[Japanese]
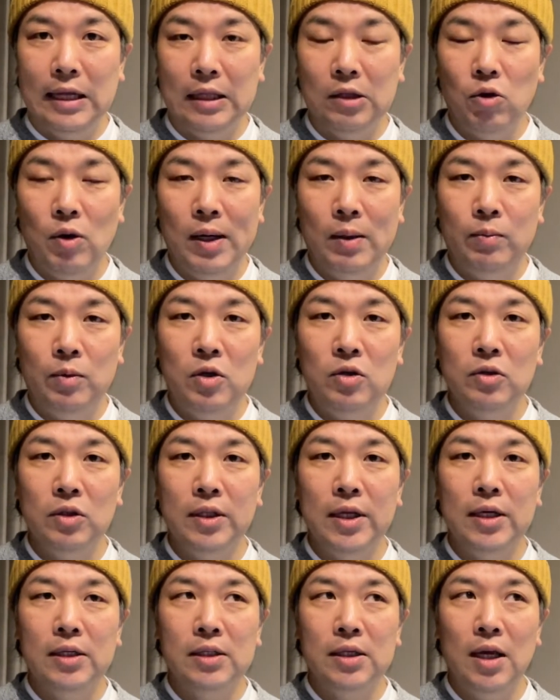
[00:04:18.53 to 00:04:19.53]
たとは思うん
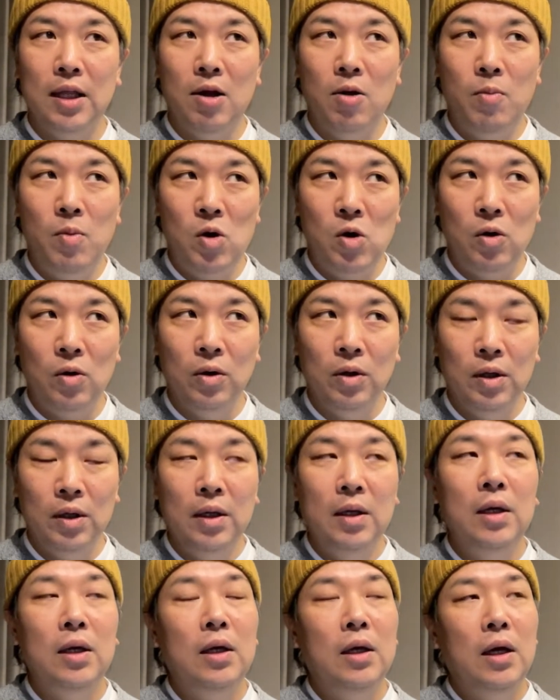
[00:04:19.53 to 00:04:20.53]
ですけども、
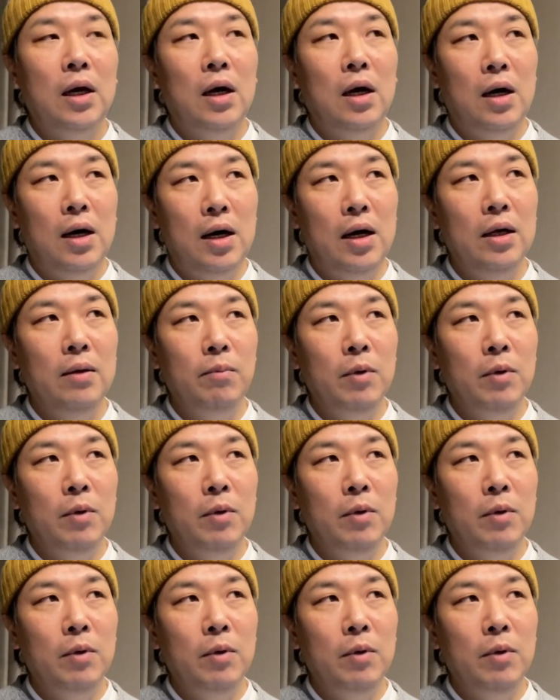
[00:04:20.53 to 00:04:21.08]
はい。